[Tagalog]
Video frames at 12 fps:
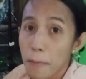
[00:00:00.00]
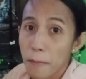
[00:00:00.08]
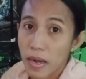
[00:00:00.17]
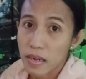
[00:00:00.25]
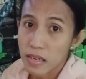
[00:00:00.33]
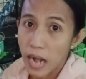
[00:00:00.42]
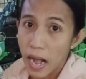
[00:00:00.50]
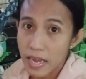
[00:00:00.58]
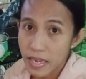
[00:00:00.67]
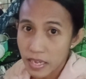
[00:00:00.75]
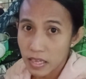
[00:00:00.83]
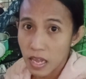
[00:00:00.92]

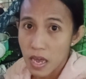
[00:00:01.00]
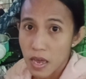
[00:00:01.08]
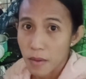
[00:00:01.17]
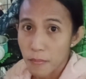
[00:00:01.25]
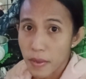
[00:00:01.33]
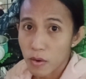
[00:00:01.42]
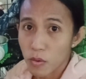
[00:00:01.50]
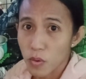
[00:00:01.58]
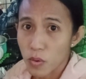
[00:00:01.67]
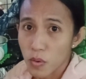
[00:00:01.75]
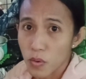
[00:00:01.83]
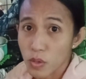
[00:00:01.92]
pagkain
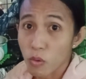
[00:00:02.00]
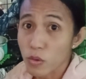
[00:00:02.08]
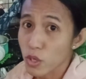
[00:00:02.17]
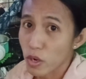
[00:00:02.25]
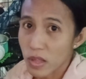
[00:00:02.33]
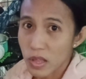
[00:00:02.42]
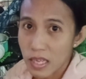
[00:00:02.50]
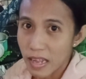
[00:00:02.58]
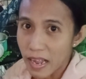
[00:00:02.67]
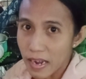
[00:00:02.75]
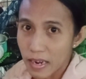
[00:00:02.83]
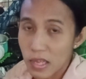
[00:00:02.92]
pero no choice
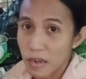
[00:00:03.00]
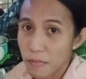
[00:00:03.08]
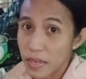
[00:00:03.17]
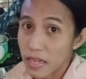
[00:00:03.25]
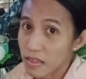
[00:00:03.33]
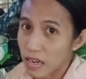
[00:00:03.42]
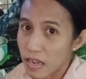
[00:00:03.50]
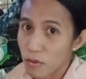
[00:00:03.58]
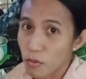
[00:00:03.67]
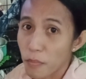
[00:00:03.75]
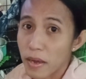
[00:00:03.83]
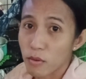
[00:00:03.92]
sila kasi nga pinatry
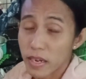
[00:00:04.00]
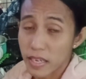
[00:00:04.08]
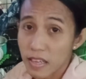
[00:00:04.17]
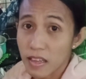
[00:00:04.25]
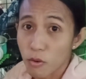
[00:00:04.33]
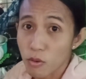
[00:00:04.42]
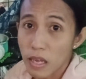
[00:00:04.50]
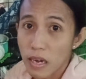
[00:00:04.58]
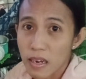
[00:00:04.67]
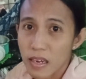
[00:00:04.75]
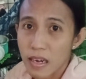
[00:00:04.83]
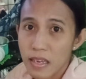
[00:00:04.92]
ko pero nakita ko
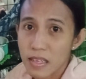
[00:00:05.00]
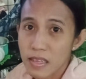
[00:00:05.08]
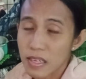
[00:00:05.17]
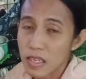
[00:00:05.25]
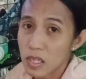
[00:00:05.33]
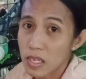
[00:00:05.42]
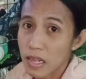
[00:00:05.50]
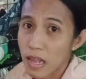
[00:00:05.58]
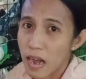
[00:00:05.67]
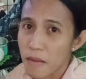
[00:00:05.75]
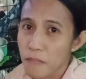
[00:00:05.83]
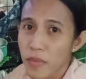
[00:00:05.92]
talaga na hindi
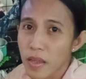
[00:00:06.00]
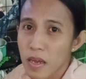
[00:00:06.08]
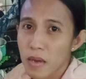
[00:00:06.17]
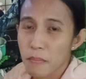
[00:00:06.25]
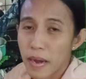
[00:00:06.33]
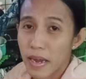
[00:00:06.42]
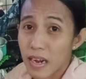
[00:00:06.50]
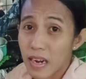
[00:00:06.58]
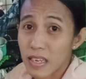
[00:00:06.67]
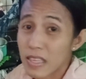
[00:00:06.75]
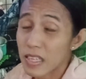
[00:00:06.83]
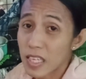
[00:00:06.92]
nila
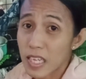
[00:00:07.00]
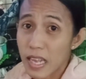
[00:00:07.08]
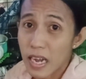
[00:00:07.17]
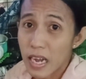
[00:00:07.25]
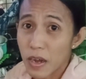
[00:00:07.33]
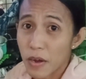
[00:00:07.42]
parang hindi nila